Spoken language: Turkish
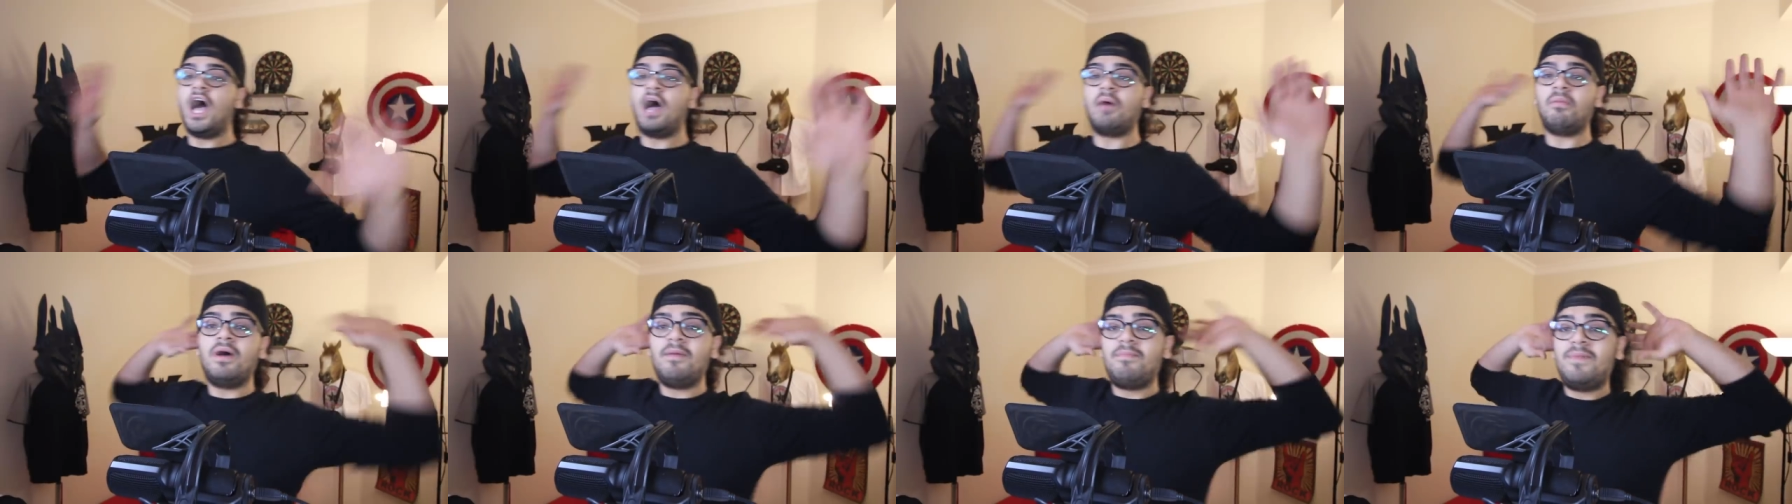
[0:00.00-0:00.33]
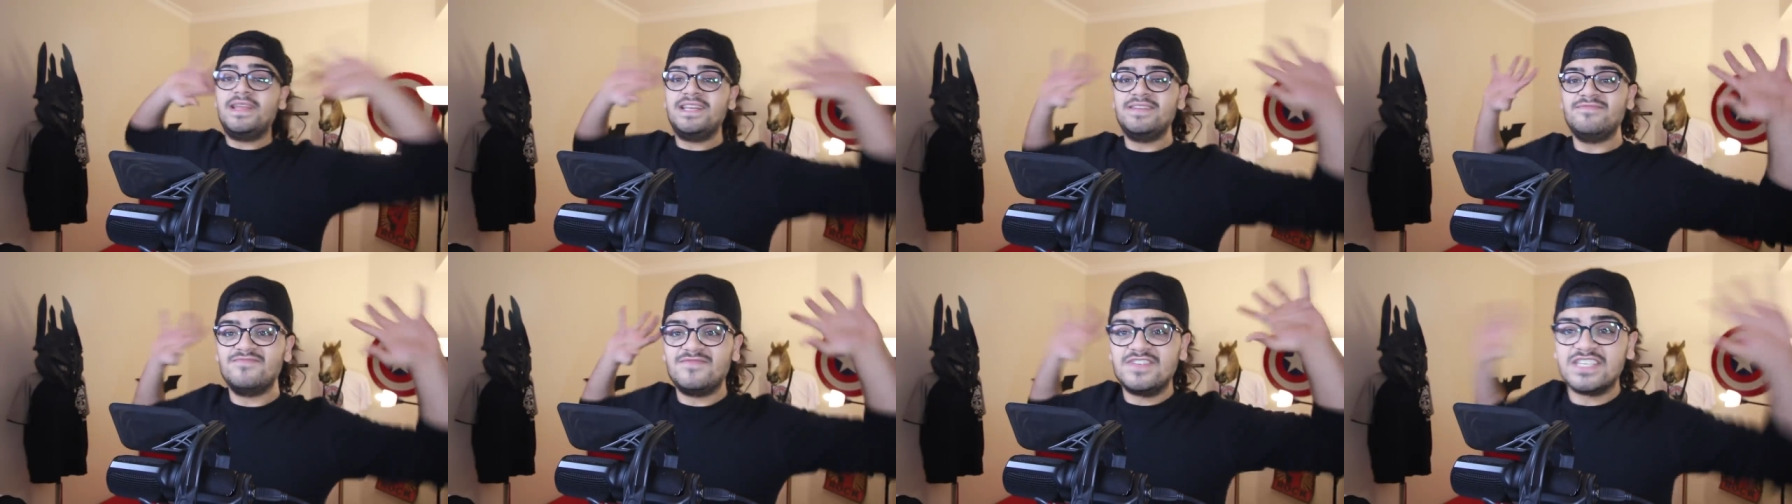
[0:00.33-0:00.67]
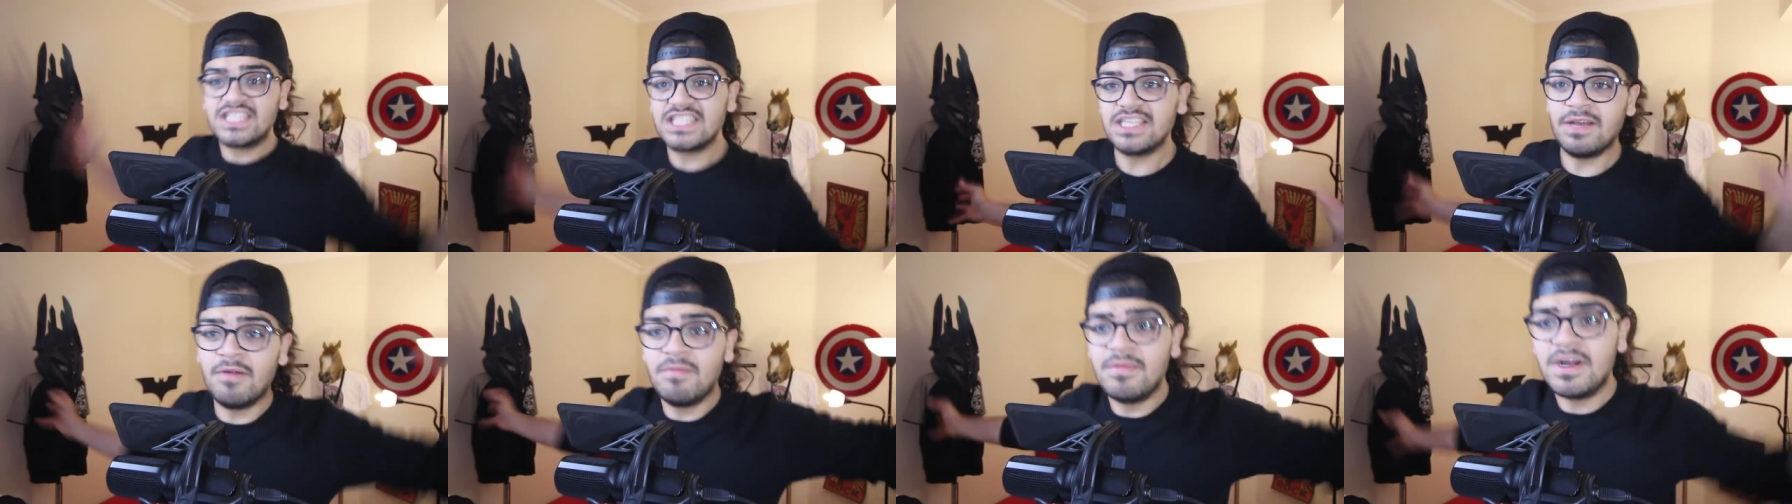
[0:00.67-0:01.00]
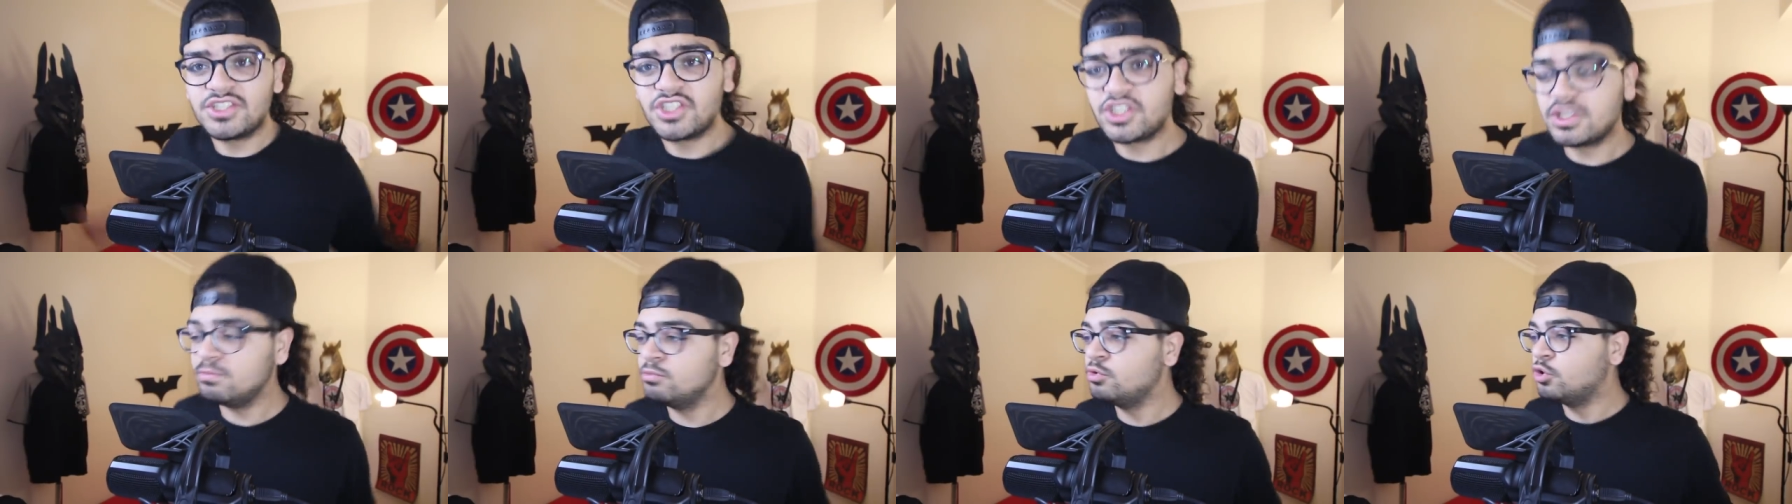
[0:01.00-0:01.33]
Ama benim WhatsApp'ım
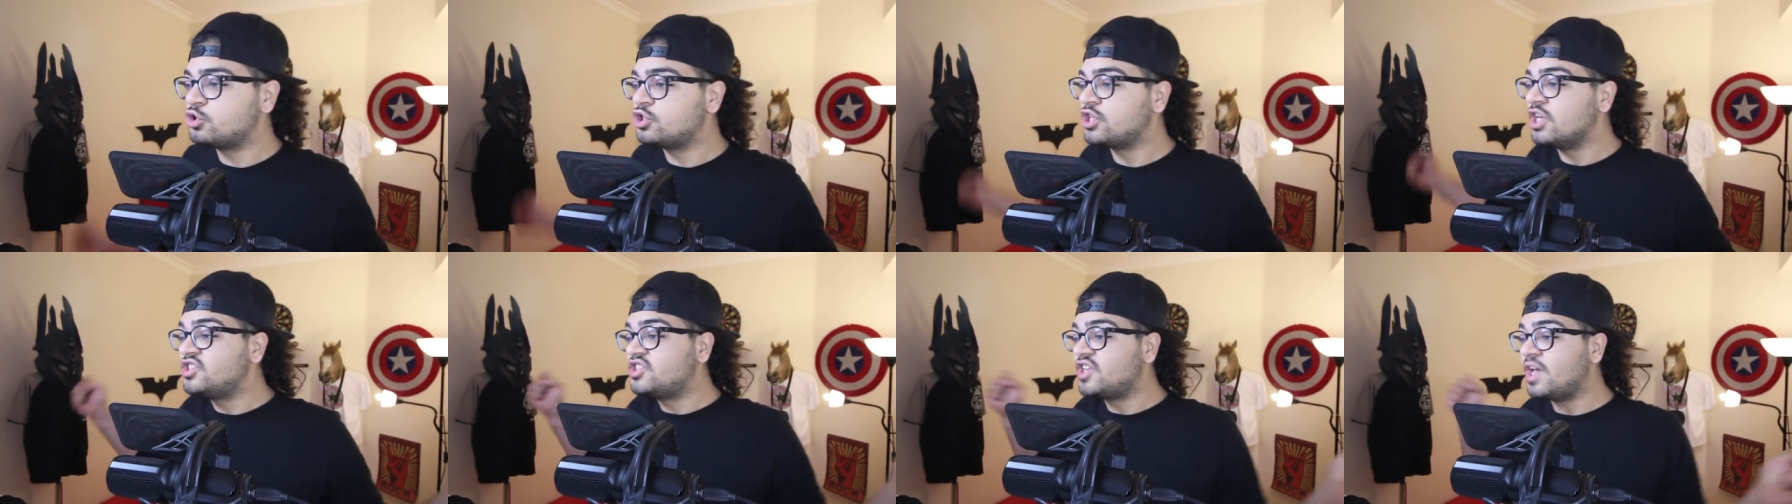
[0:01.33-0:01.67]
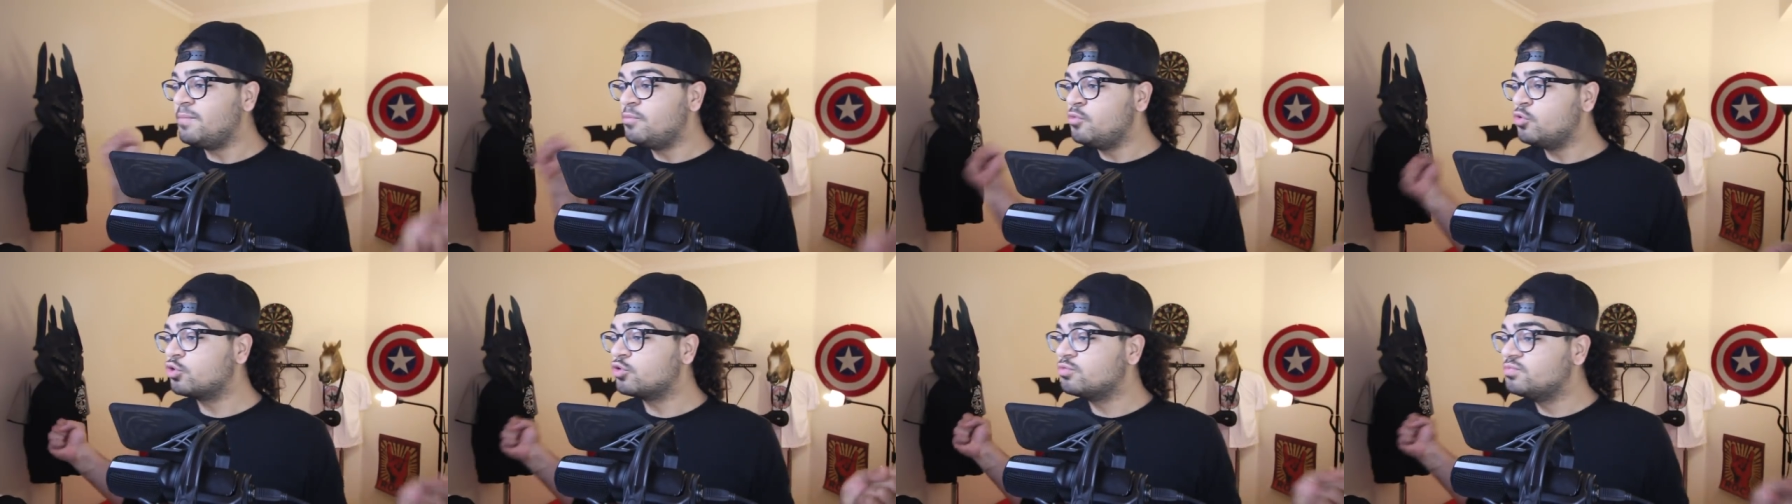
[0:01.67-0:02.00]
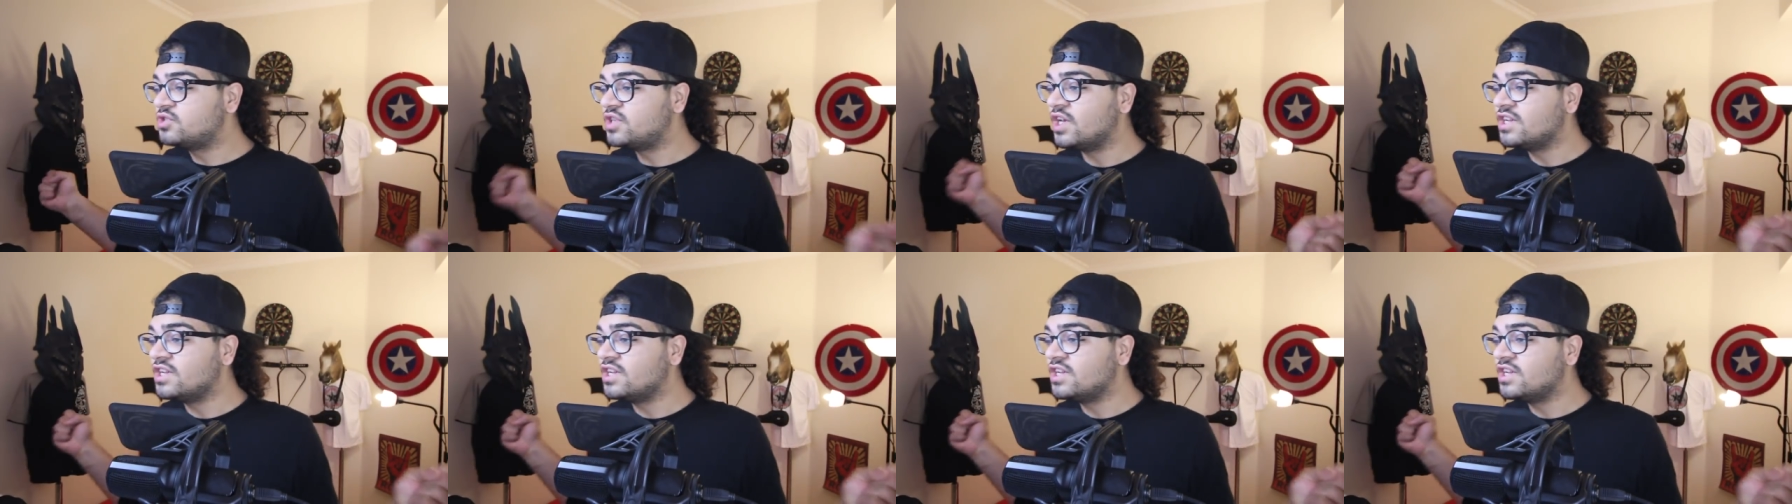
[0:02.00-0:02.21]
açılmıyor seçemiyorum